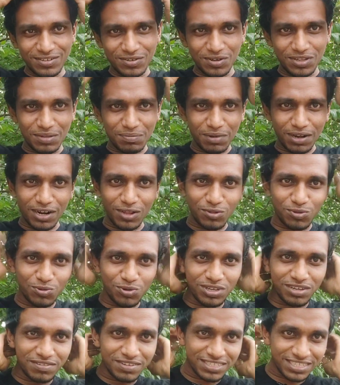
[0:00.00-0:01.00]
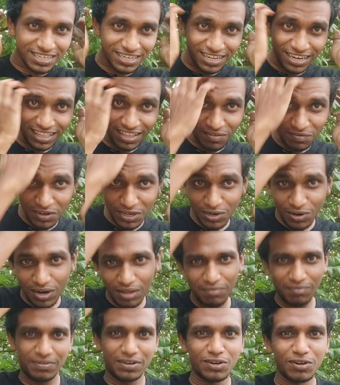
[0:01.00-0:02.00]
ஸோ இந்த மாதிரி நான் தூக்கி வச்சுருக்கிறத
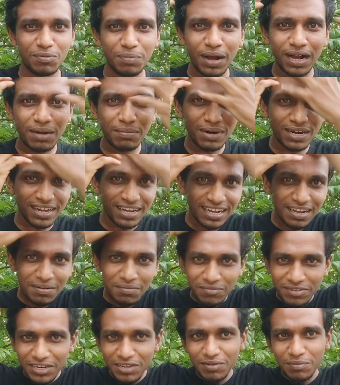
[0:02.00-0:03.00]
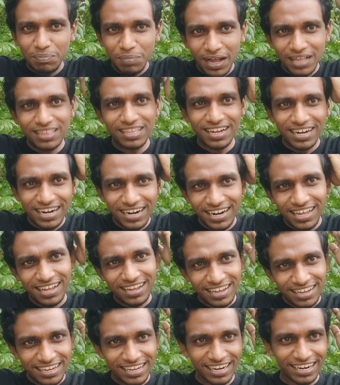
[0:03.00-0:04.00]
வீடியோவில் வீடியோ பார்க்க மாட்டாங்க வீடியோ பார்த்தாங்கன்னா
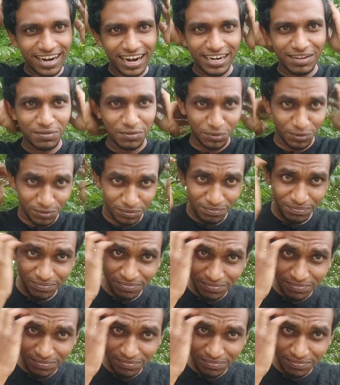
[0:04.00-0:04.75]
எனக்கு அடி விடும்